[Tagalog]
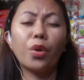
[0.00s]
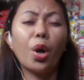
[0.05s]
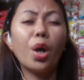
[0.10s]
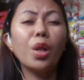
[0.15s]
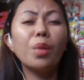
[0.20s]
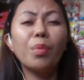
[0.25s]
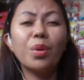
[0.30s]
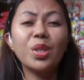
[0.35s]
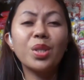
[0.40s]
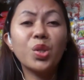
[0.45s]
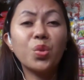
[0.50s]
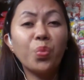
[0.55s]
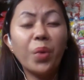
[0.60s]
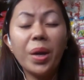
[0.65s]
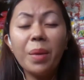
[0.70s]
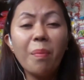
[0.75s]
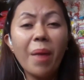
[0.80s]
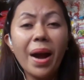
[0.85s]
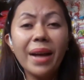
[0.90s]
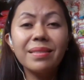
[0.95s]
for almost
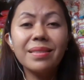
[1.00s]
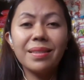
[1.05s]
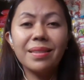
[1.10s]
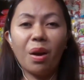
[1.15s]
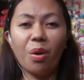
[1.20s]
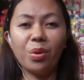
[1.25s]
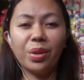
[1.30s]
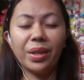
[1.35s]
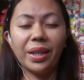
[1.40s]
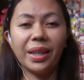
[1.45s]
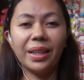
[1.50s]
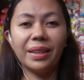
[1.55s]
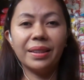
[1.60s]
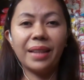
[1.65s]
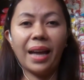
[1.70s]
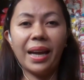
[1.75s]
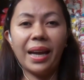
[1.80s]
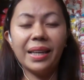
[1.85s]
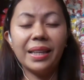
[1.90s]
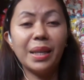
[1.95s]
three months akong
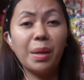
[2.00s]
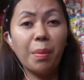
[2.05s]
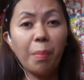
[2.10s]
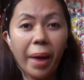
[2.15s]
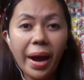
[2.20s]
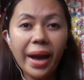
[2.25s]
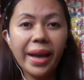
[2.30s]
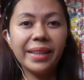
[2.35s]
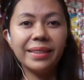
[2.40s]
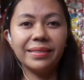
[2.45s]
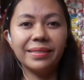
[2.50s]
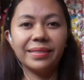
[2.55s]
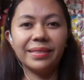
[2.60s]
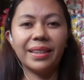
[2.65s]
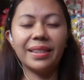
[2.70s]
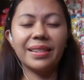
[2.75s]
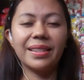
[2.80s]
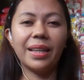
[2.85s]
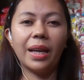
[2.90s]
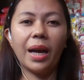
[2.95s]
naghintay na naman
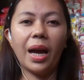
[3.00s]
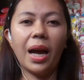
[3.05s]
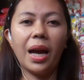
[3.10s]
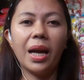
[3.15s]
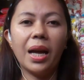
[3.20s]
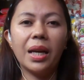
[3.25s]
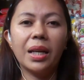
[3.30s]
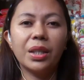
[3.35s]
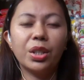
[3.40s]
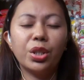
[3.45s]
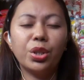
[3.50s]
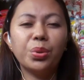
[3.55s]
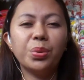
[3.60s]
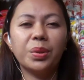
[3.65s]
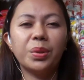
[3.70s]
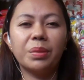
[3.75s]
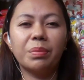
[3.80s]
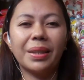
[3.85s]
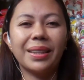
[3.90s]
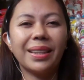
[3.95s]
kasi nga
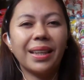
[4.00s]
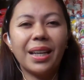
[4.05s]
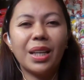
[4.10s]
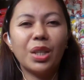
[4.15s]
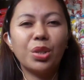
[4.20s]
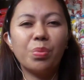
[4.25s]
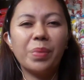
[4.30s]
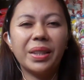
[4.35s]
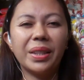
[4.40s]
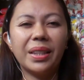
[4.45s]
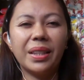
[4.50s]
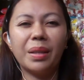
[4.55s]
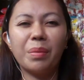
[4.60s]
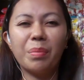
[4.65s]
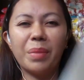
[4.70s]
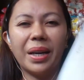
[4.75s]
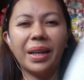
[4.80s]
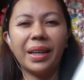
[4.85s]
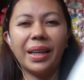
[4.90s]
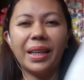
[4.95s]
yun, matagal dumating
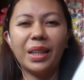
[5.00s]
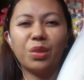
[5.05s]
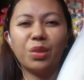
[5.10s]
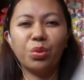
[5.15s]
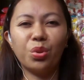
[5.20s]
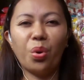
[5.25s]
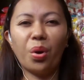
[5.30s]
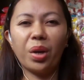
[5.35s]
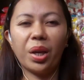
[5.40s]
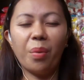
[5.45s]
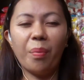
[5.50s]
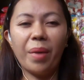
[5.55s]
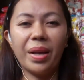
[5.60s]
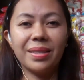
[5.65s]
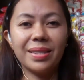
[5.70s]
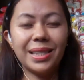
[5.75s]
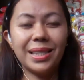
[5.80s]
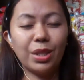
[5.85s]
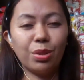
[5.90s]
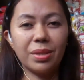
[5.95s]
ang mga ganitong
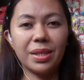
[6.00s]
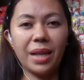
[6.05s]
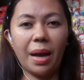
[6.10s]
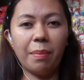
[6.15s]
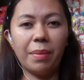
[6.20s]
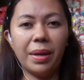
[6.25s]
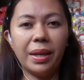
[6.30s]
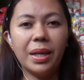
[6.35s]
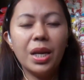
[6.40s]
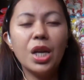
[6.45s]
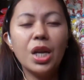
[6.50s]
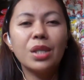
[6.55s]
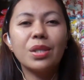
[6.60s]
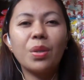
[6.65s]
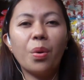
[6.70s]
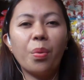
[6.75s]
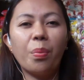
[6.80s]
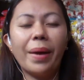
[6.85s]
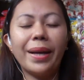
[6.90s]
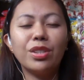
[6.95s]
documents dito sa amin.
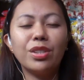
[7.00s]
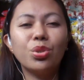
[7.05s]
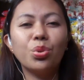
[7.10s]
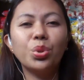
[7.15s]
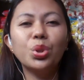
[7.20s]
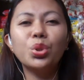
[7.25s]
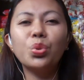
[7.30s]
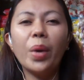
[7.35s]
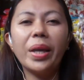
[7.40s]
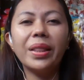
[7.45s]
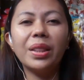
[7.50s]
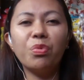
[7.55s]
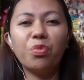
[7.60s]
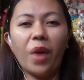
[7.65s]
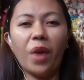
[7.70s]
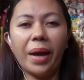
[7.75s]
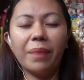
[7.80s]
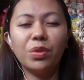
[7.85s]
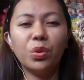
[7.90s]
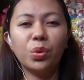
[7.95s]
So, by June 25,
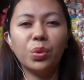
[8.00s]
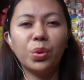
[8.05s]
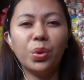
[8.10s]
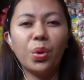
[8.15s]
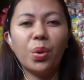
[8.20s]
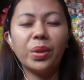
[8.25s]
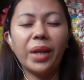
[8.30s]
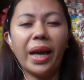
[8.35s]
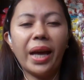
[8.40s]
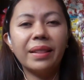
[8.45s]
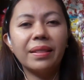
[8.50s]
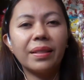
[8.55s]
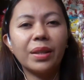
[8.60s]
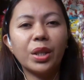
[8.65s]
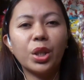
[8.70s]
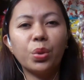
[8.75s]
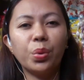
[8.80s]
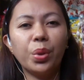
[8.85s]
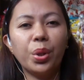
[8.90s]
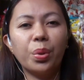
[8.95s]
dumnong
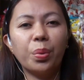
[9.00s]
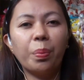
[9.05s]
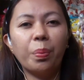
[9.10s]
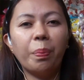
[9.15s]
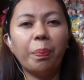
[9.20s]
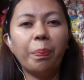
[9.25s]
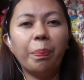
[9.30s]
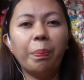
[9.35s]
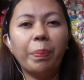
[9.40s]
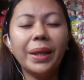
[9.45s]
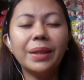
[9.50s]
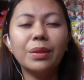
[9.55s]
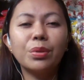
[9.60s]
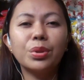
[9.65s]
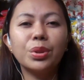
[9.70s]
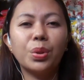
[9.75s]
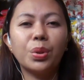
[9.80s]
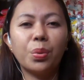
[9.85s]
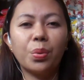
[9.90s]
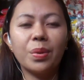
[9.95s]
na-enter ko yung pin
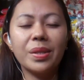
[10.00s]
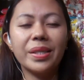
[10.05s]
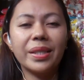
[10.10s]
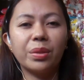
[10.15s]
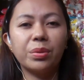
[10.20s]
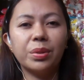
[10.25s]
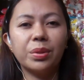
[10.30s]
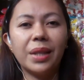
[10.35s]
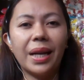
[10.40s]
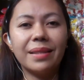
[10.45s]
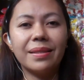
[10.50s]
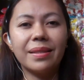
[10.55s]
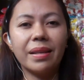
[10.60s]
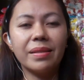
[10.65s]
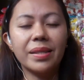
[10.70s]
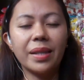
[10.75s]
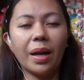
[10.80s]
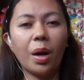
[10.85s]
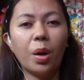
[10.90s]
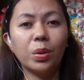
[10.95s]
code ko sa Google
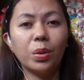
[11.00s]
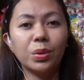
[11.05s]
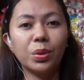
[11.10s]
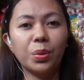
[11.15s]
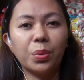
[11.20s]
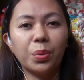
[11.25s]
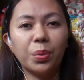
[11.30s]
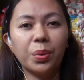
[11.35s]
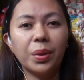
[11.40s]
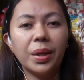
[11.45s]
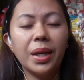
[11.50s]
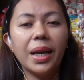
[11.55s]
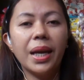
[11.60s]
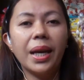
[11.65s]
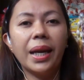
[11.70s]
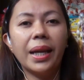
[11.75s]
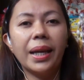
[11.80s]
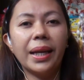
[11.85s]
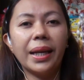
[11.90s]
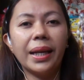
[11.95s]
AdSense account ko.
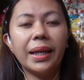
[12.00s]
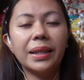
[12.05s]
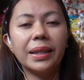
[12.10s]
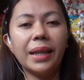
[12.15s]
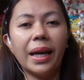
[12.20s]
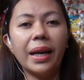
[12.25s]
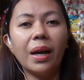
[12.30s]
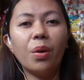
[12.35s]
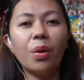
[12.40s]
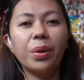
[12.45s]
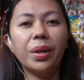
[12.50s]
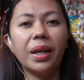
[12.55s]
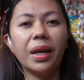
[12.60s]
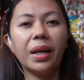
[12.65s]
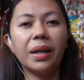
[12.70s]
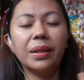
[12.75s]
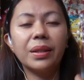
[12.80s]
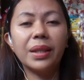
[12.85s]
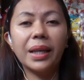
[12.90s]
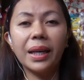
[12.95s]
Naghintay ako
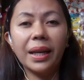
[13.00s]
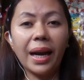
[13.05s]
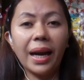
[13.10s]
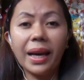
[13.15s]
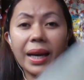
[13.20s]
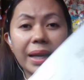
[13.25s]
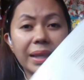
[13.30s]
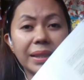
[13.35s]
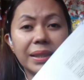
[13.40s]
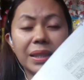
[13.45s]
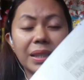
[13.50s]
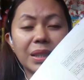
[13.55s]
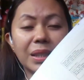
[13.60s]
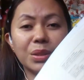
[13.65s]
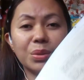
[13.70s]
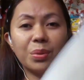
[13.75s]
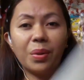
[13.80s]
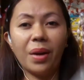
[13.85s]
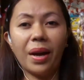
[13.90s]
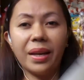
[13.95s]
na, kakarating
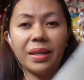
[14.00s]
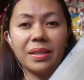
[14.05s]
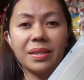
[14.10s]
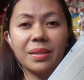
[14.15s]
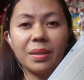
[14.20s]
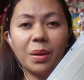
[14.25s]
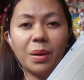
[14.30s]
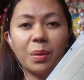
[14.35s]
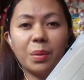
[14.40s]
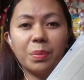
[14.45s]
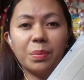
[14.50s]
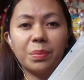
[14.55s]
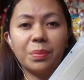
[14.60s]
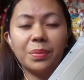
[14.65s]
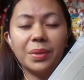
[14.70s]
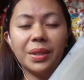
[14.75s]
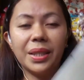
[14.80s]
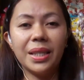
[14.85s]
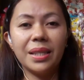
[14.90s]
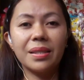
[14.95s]
lang to guys, um,
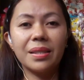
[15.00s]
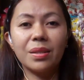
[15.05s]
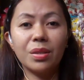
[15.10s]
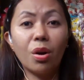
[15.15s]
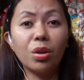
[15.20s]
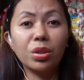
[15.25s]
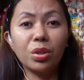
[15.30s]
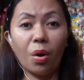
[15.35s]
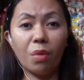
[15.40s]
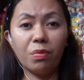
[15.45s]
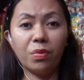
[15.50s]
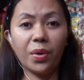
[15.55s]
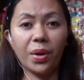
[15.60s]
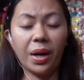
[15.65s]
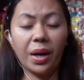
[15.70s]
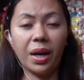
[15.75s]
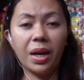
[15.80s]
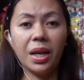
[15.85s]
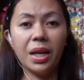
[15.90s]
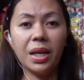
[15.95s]
this
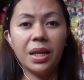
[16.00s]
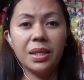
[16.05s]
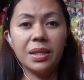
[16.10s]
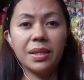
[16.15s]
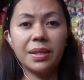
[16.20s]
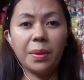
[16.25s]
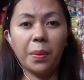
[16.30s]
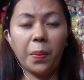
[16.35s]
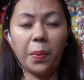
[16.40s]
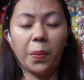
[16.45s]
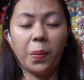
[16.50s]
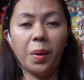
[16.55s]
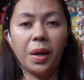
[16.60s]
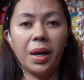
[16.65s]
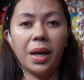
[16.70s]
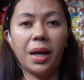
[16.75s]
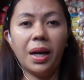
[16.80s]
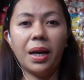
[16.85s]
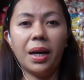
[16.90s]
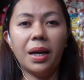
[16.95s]
October. So,
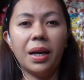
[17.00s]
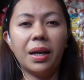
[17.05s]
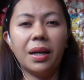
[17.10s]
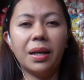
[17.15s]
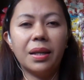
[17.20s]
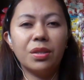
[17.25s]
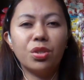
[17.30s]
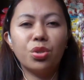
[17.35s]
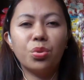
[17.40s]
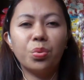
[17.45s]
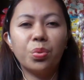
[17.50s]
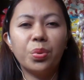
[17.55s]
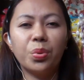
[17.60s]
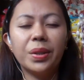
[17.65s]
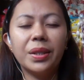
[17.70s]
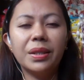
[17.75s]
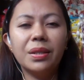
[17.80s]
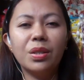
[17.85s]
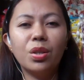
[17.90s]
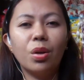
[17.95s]
uh,
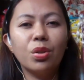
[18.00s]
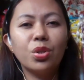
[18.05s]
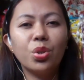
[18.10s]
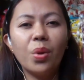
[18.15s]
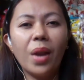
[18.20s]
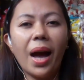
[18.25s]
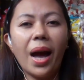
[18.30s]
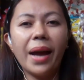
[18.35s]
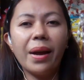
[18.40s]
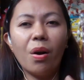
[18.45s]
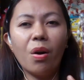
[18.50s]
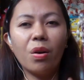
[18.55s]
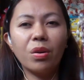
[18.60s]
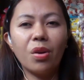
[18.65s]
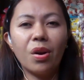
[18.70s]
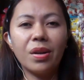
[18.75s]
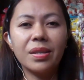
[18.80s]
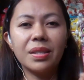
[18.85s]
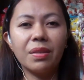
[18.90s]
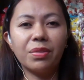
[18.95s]
June, July,
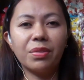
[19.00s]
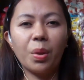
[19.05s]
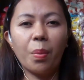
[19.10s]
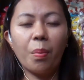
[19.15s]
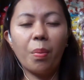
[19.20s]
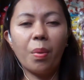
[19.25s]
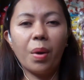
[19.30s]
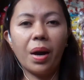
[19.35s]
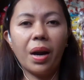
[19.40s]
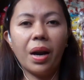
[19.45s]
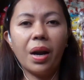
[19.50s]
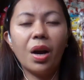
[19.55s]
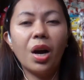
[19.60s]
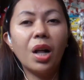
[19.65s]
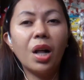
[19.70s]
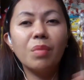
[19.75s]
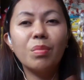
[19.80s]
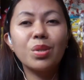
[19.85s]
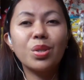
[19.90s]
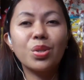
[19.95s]
August, September,
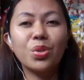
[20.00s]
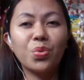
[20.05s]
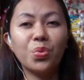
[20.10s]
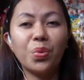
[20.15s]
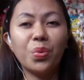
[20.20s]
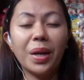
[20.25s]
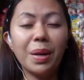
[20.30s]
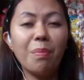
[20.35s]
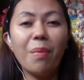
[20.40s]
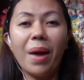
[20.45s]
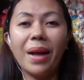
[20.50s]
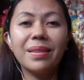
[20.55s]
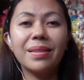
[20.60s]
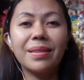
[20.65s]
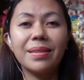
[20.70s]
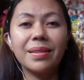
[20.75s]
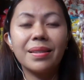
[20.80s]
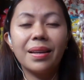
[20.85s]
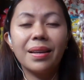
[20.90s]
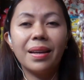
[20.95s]
almost three
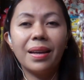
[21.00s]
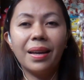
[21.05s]
months,